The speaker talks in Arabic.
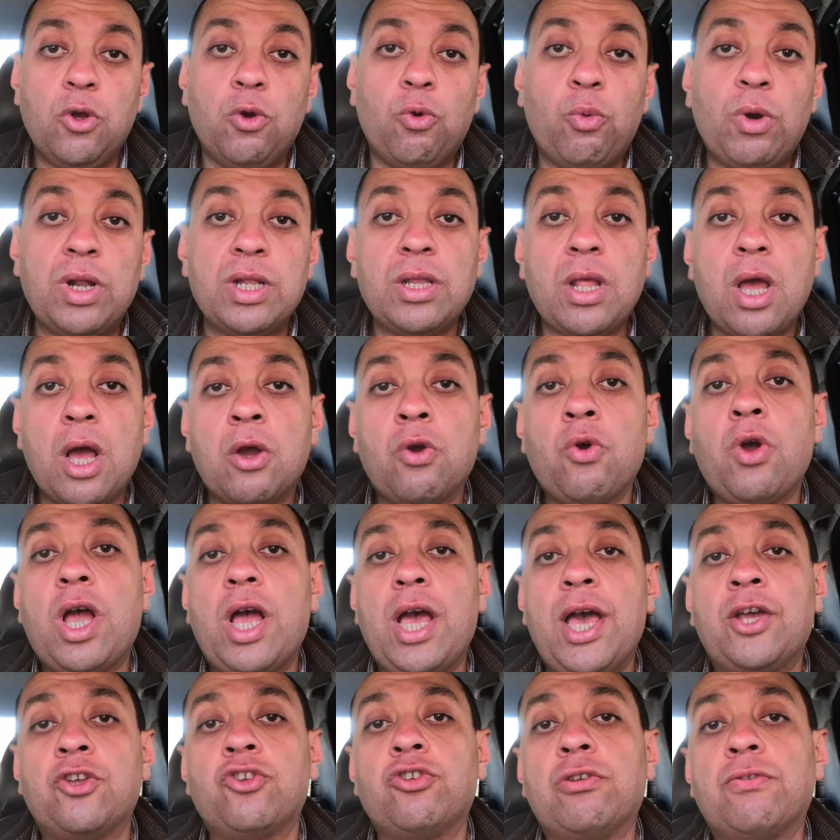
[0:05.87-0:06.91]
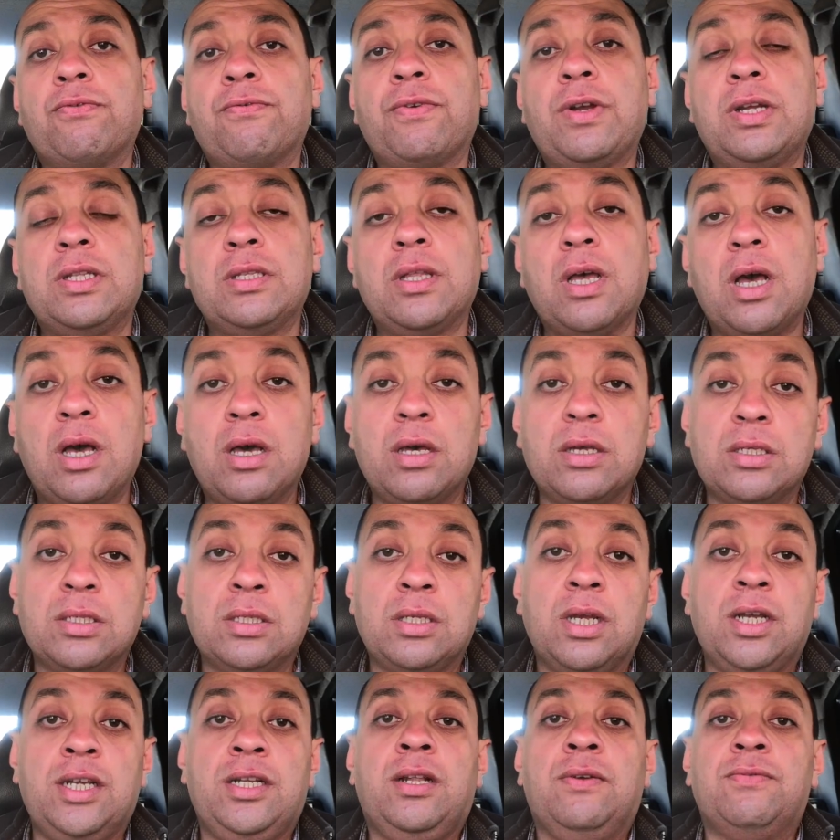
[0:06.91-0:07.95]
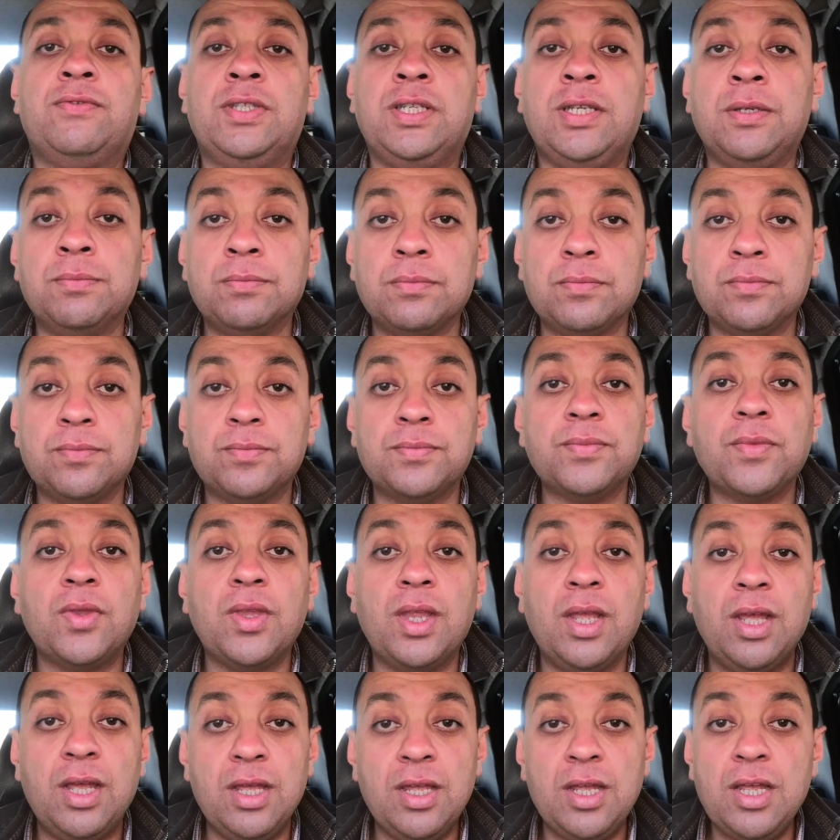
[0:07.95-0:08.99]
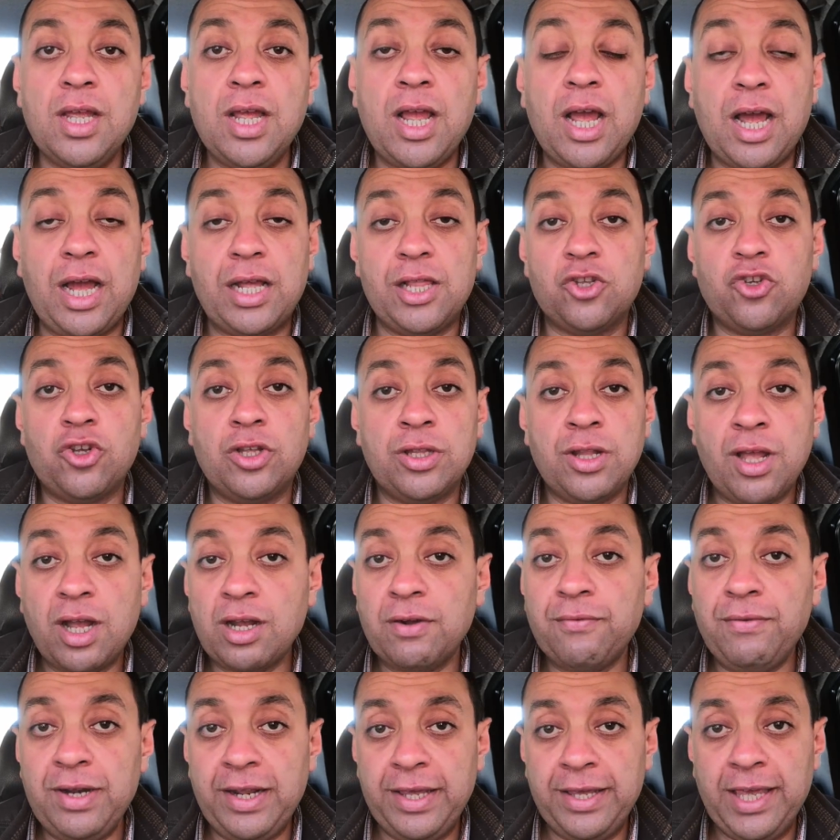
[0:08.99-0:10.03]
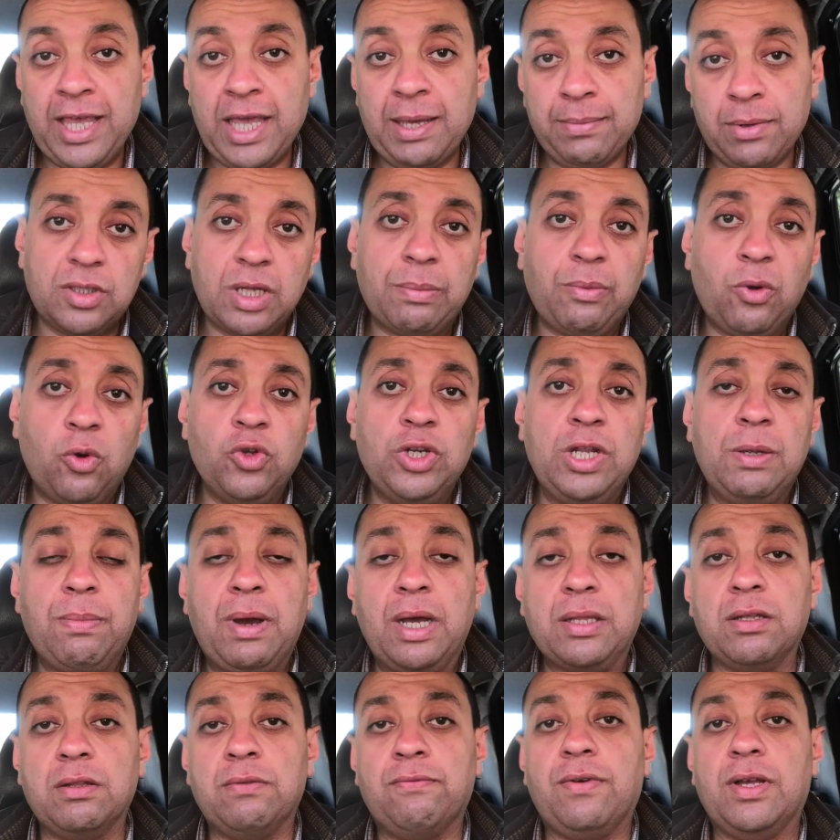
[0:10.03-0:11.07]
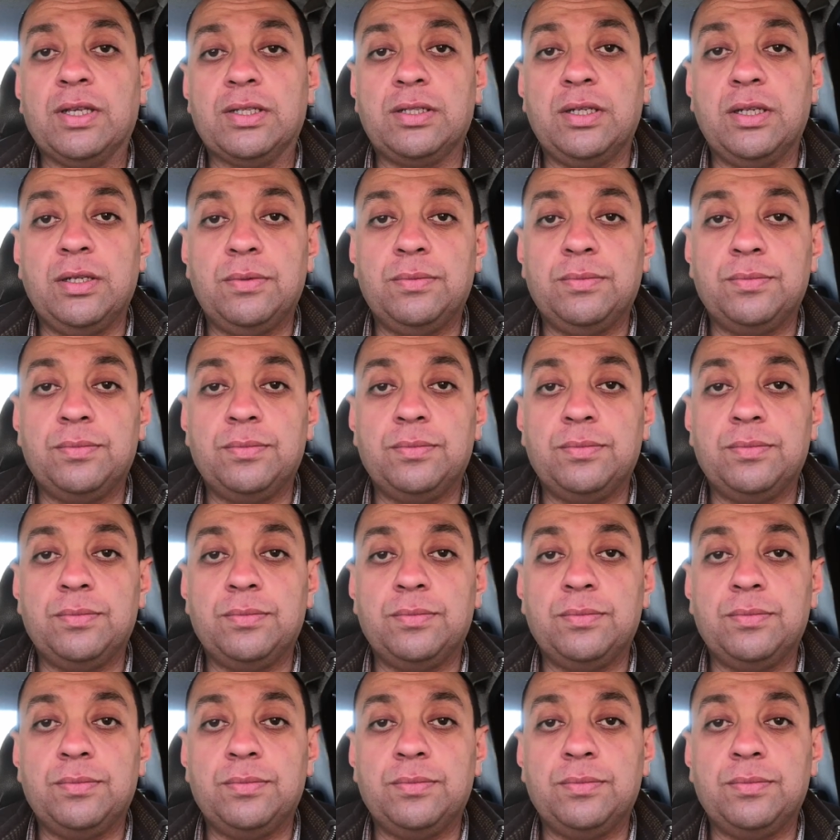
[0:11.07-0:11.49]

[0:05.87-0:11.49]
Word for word: ولا اروح اكشف عند اخصائي نفسي علشان نعرف الاجابه تابعوني بعد الفاصل